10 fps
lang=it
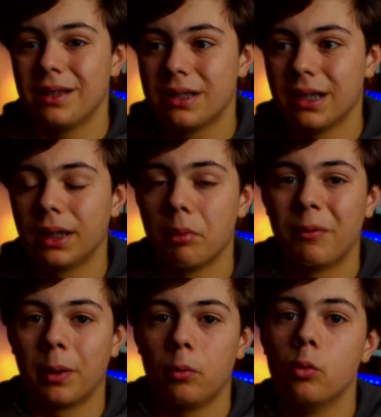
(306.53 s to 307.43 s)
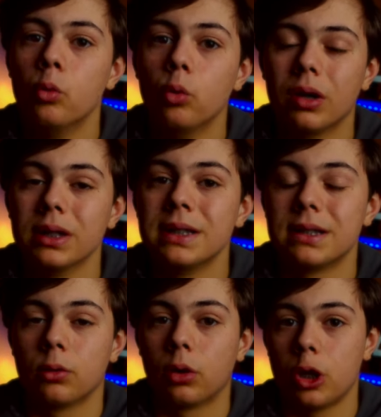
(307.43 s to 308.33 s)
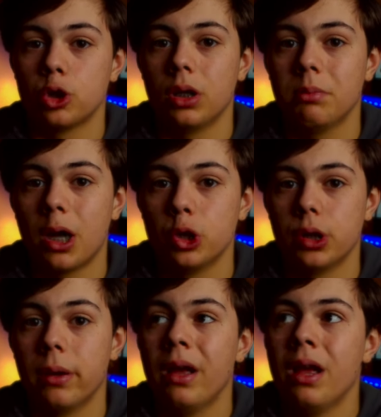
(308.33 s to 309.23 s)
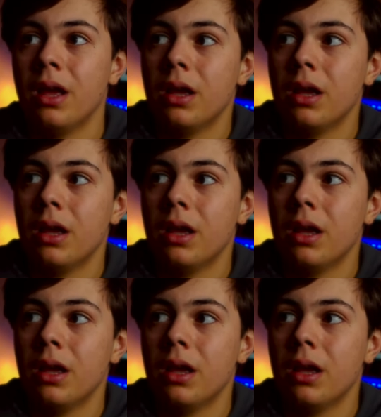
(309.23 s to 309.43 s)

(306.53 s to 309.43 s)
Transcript: se andremo a fare un look senza correggere l'immagine